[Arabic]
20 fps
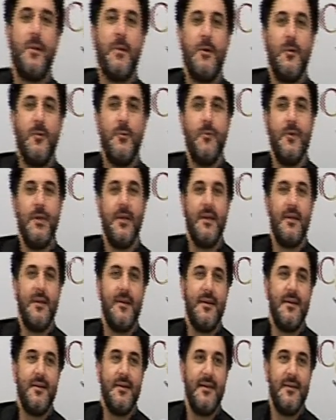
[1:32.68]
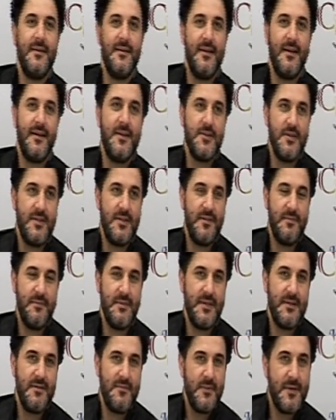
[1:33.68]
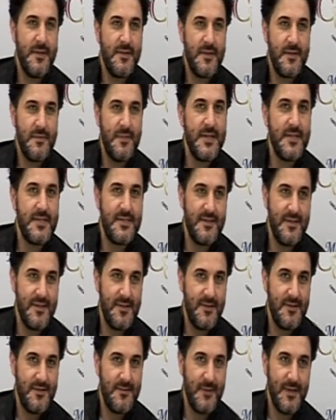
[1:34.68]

هو انا جيت من يمكن 8 سنين